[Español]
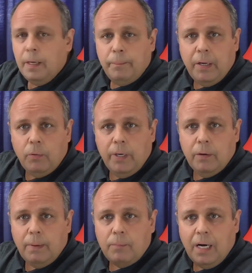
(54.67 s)
Pero
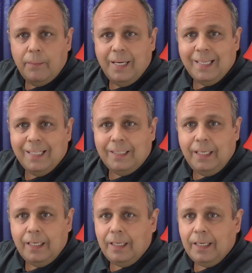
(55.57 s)
bueno, vamos a ver qué
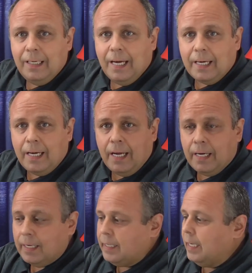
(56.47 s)
tiene la
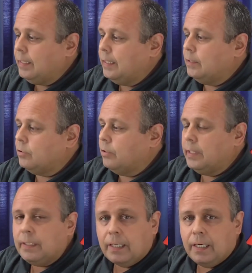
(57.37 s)
caja, qué hay dentro de
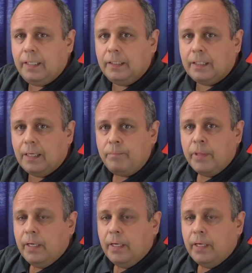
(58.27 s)
esta cajita